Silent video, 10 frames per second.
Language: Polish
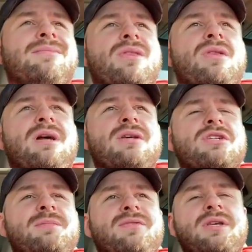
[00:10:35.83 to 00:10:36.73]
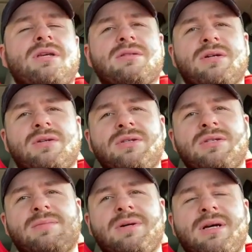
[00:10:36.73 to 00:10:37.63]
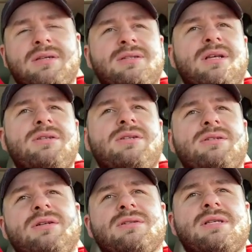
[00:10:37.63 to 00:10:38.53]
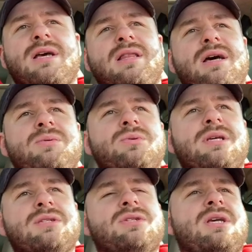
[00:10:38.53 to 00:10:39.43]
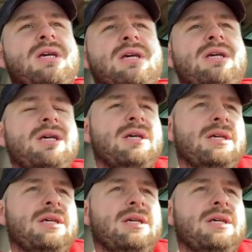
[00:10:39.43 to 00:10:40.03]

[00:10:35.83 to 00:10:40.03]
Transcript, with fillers: No ale żeby wiedzieć o co chodzi, trzeba śledzić losy kanału, także